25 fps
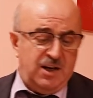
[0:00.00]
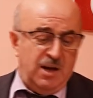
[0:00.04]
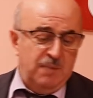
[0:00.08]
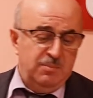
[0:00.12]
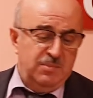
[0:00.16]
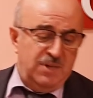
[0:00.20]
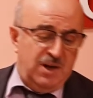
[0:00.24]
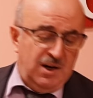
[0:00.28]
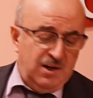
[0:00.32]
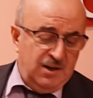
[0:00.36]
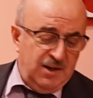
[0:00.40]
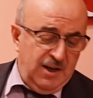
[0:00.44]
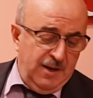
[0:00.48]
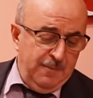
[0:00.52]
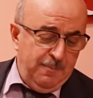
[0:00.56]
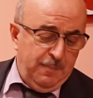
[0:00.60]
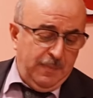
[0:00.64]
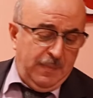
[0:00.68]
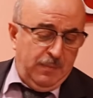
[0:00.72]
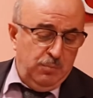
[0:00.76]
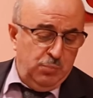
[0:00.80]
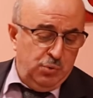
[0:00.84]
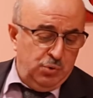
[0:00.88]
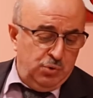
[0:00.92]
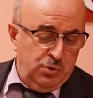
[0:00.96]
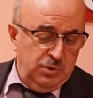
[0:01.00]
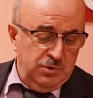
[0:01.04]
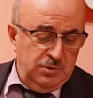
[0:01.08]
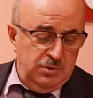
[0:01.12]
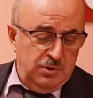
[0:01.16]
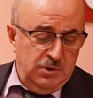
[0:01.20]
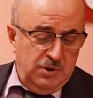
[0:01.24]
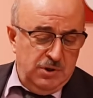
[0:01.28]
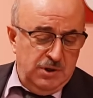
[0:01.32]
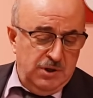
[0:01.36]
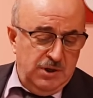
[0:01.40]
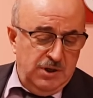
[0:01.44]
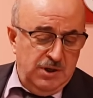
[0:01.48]
rakamlarla
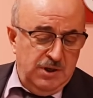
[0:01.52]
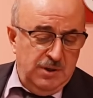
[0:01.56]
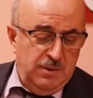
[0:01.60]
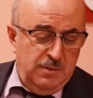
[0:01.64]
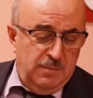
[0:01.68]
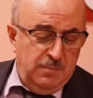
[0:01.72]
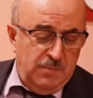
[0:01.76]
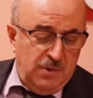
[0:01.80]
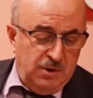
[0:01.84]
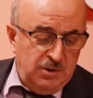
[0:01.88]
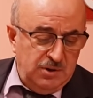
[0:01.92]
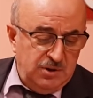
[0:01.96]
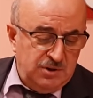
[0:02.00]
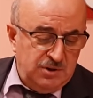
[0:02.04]
bugün e,